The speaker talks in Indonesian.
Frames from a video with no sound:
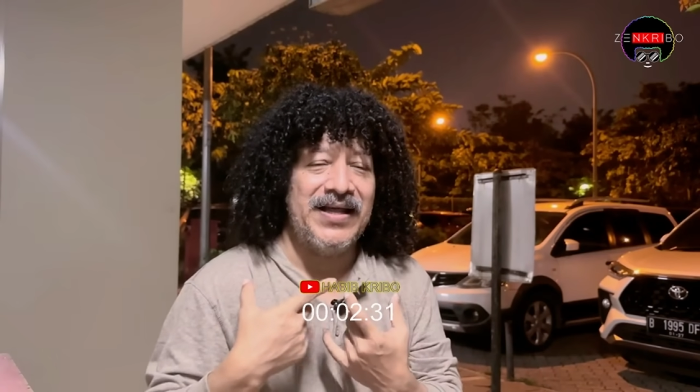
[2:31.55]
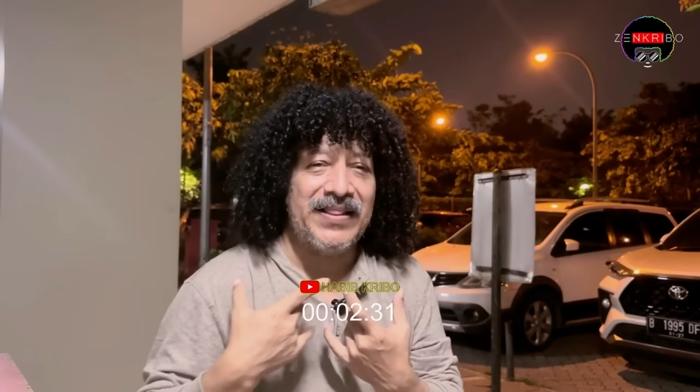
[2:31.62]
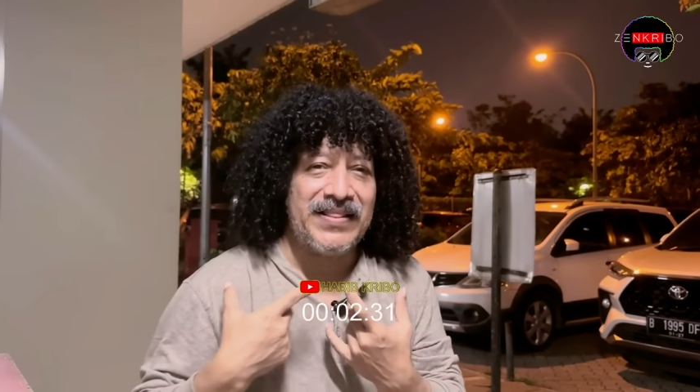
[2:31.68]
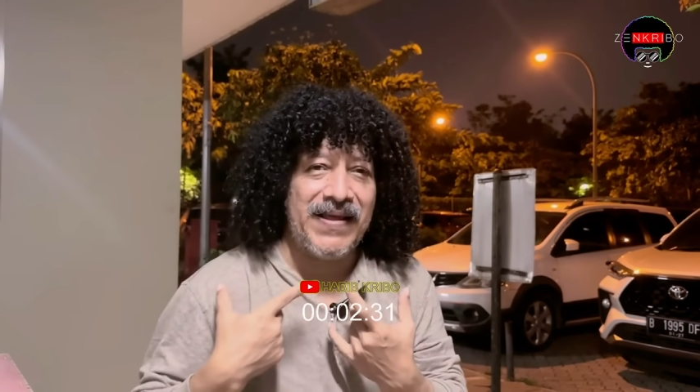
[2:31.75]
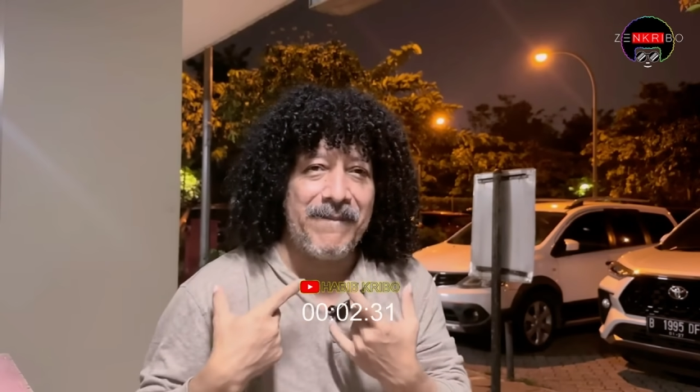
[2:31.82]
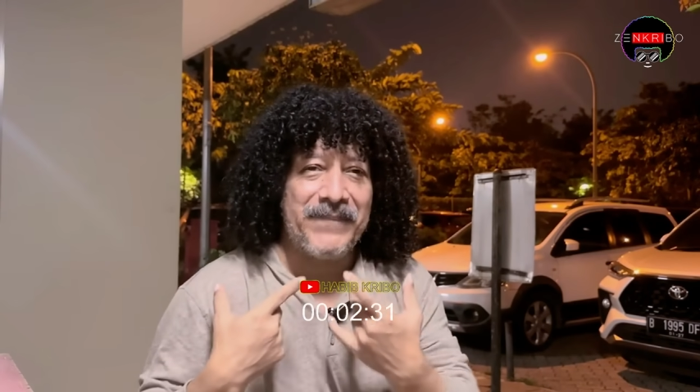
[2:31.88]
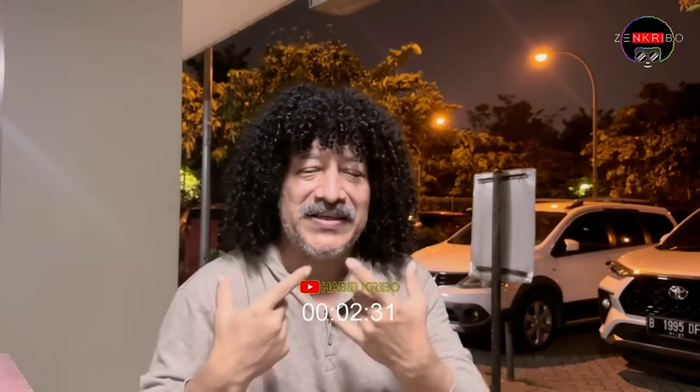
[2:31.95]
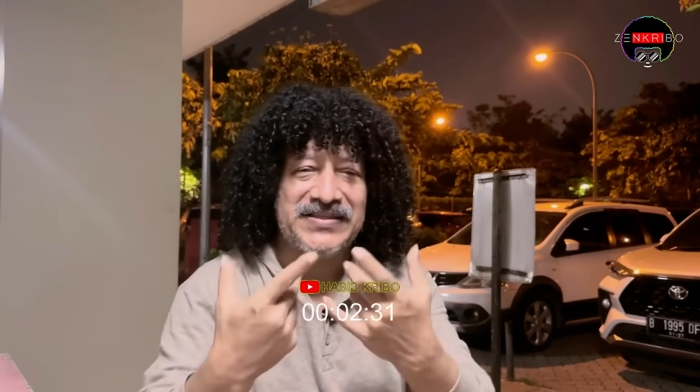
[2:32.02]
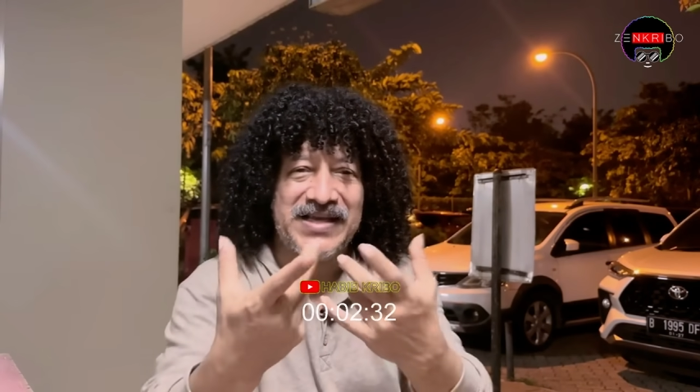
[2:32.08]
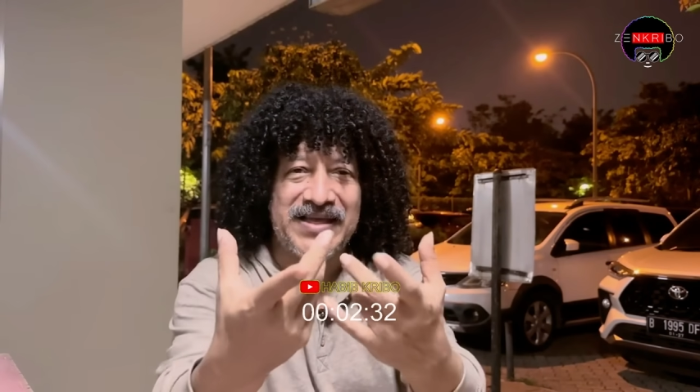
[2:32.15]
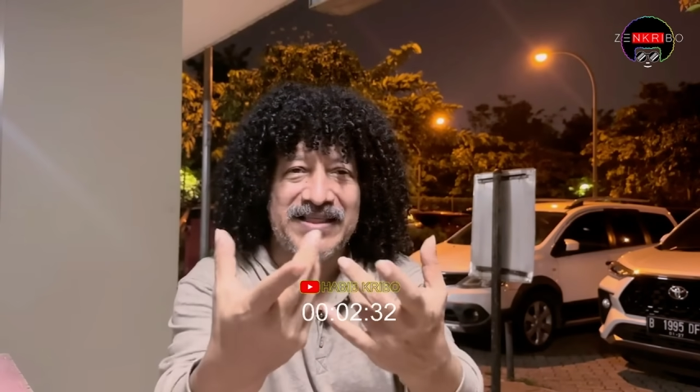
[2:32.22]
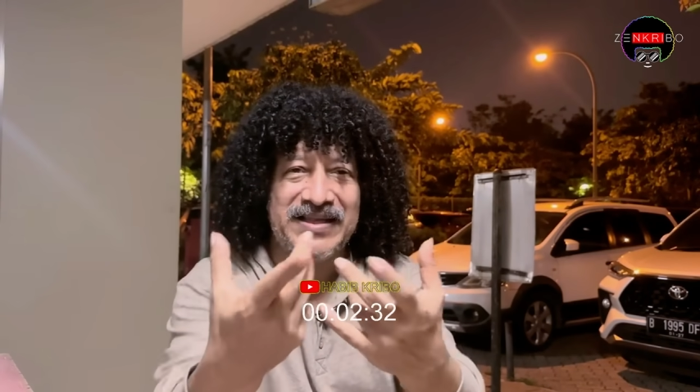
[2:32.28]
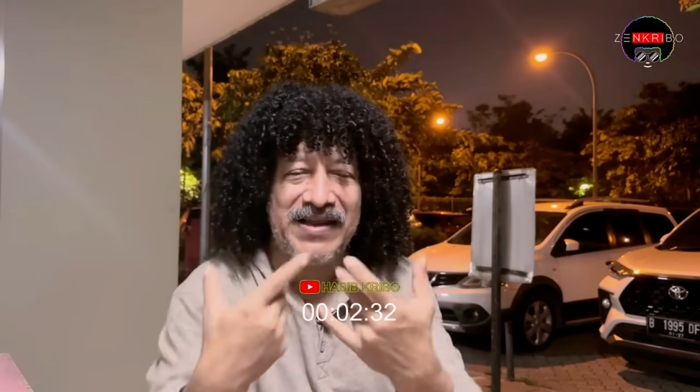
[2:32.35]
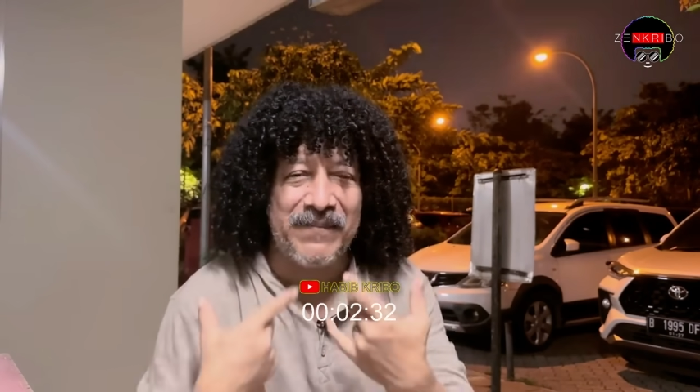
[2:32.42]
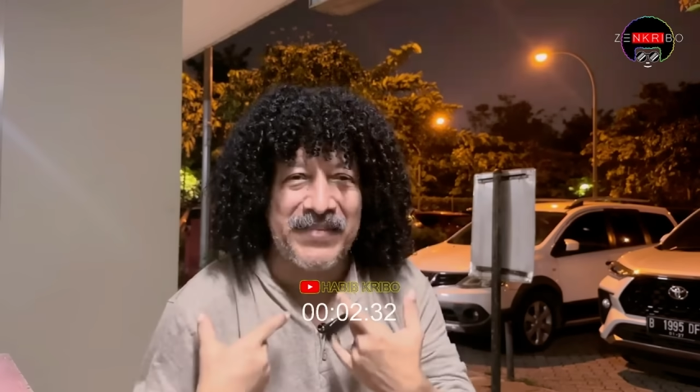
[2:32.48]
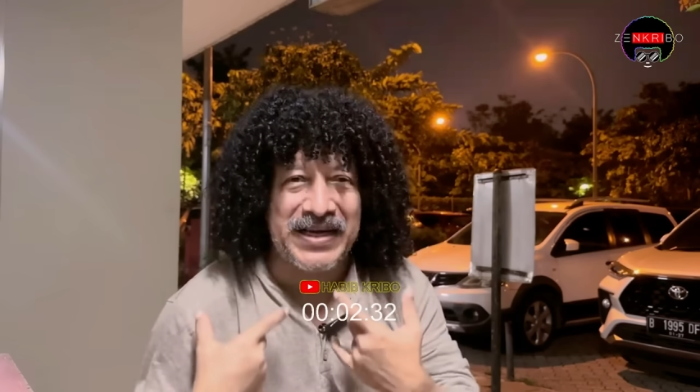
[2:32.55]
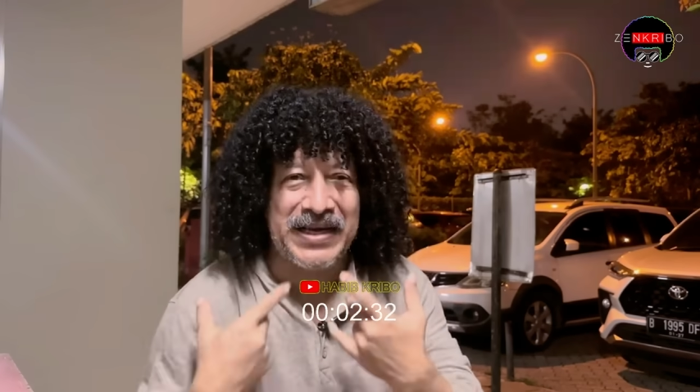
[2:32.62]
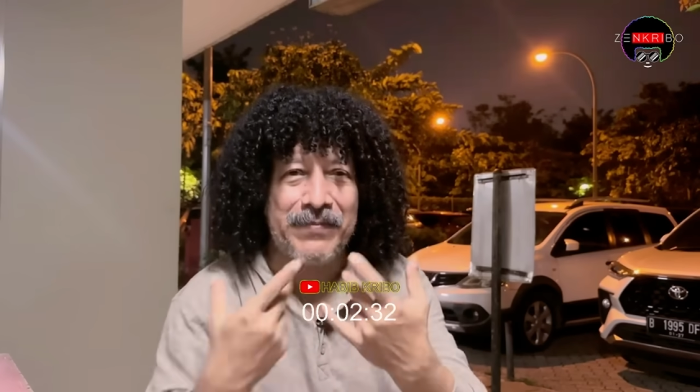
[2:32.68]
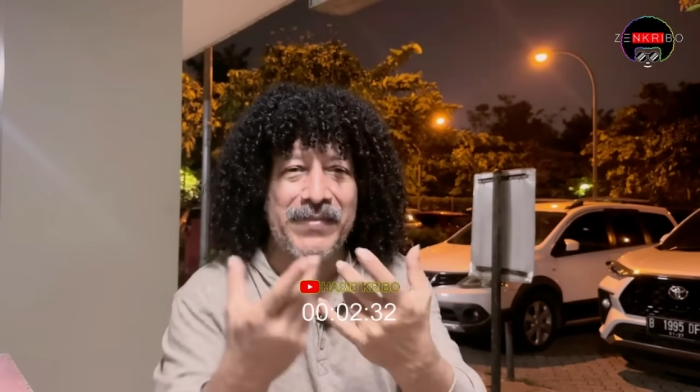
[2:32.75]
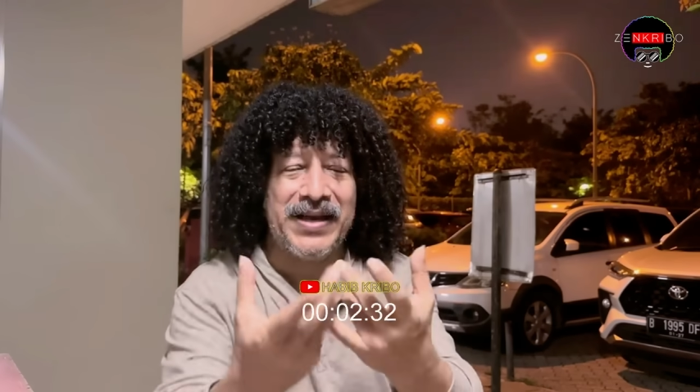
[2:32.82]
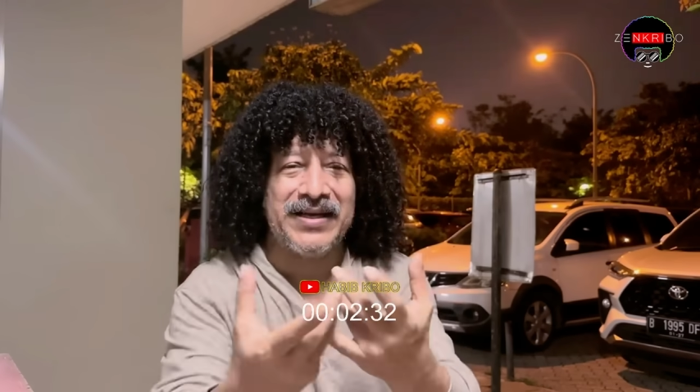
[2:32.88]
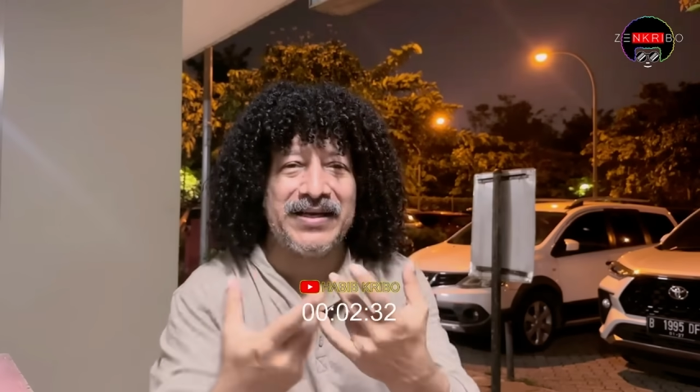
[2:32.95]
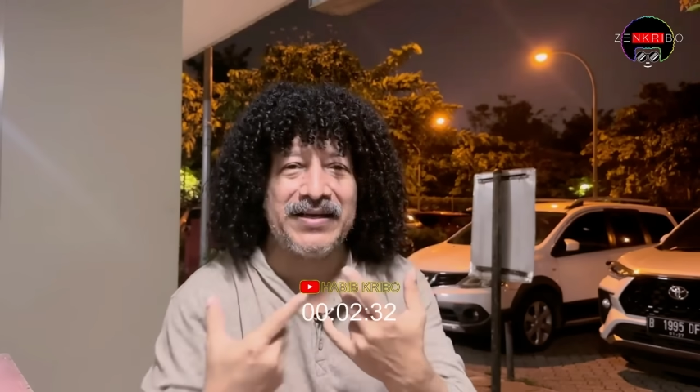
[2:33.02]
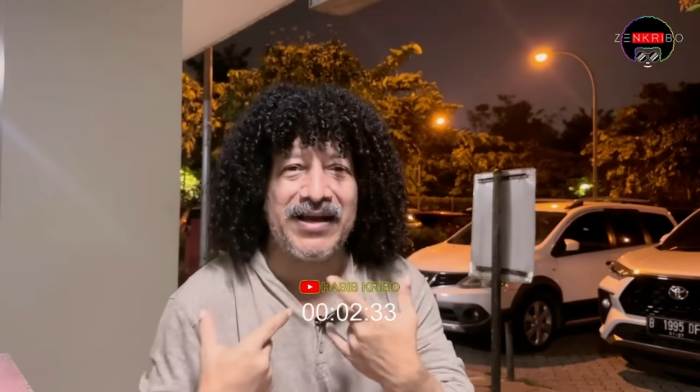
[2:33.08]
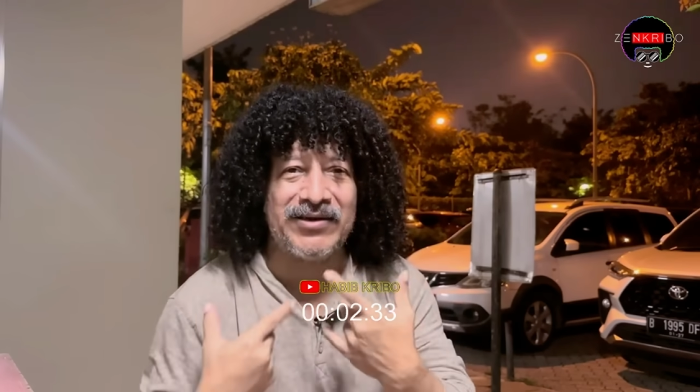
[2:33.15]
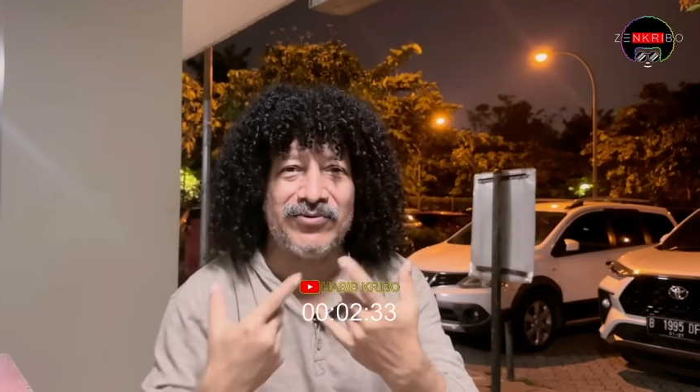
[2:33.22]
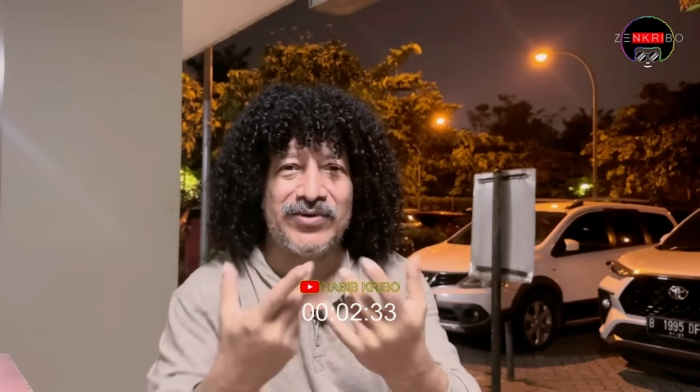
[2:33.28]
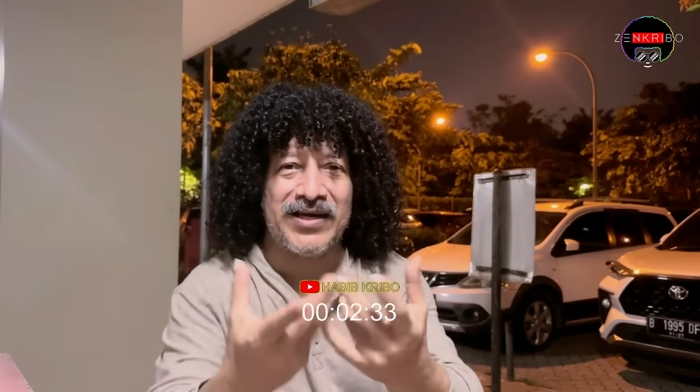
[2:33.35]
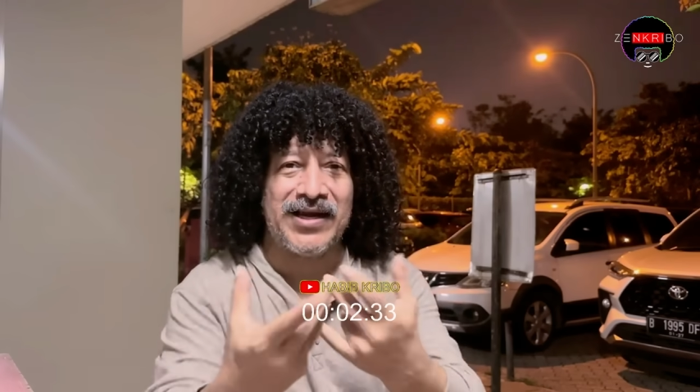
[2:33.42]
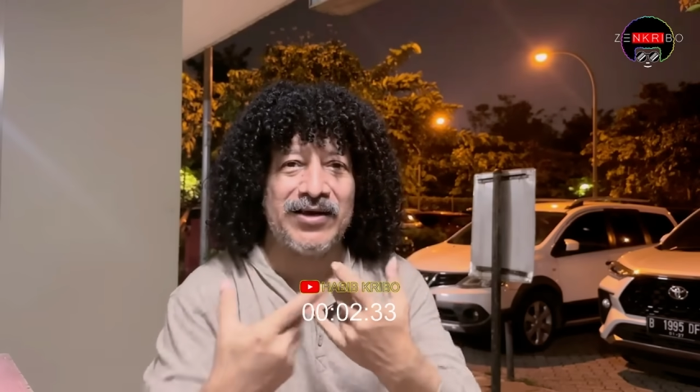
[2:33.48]
Tapi saya tidak mengimani
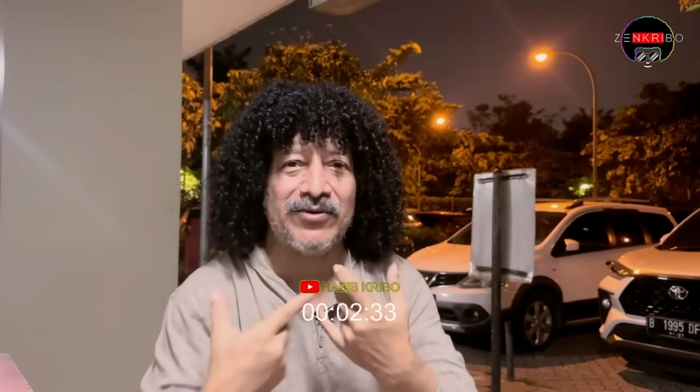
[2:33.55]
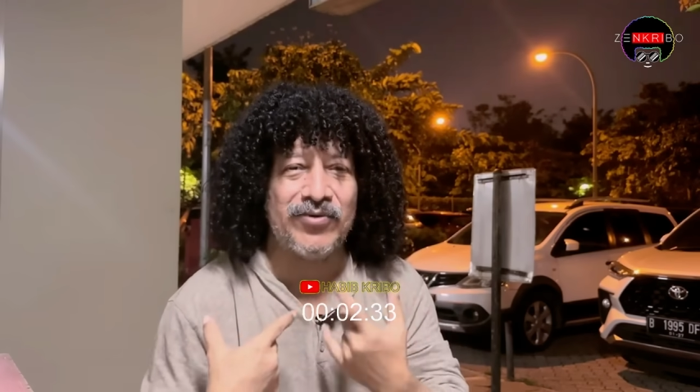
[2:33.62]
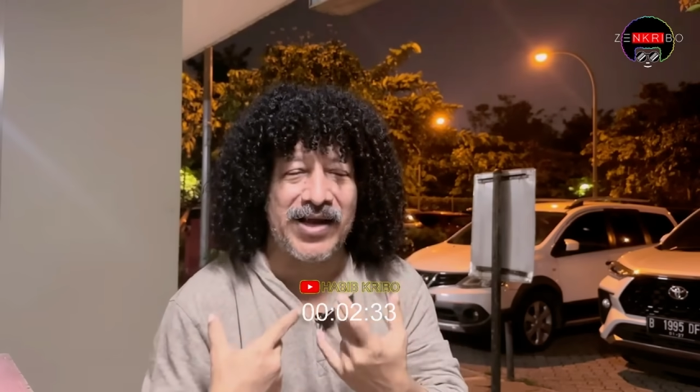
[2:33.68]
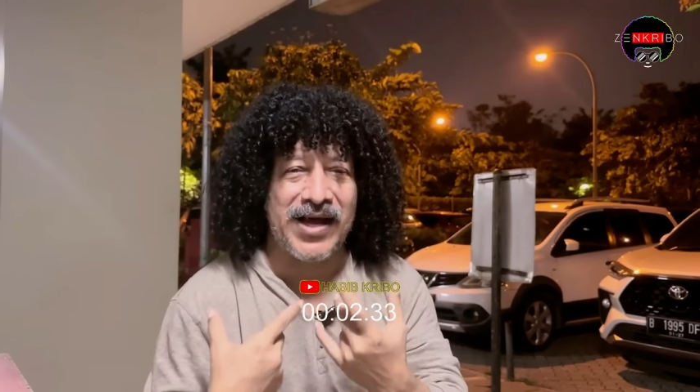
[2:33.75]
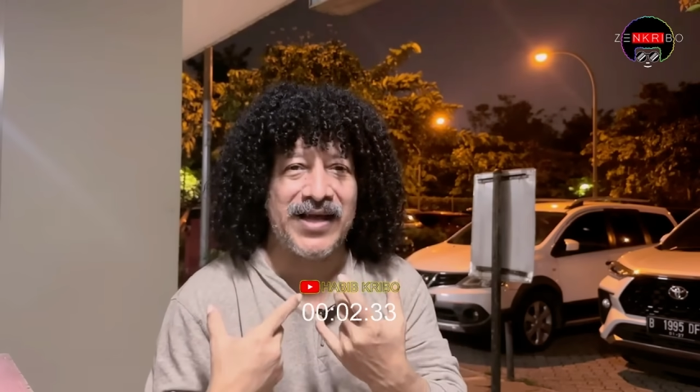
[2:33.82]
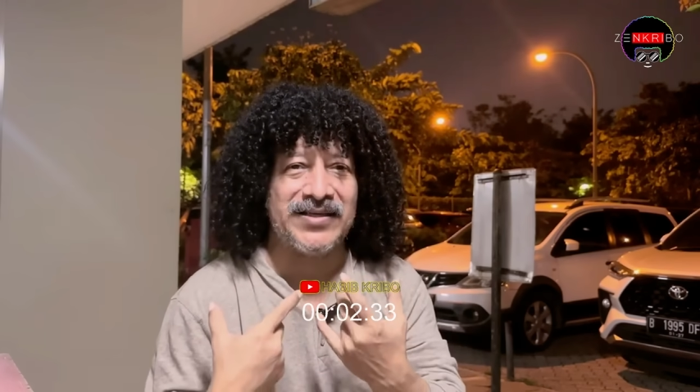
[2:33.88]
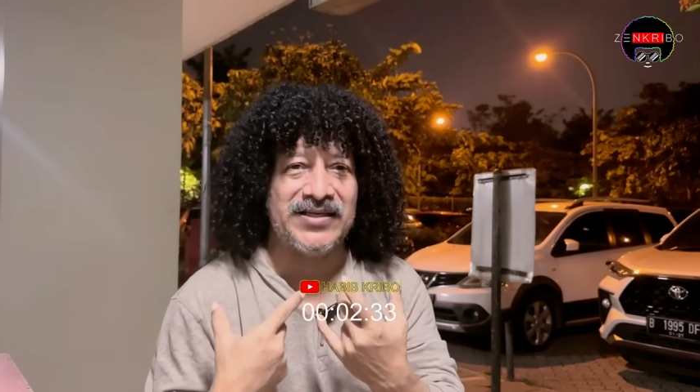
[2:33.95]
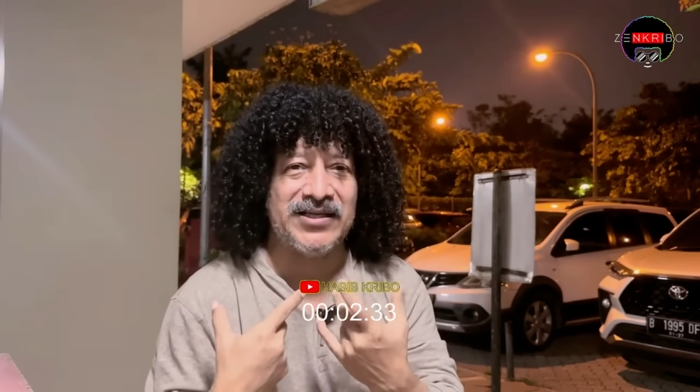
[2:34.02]
kandungan Al-Quran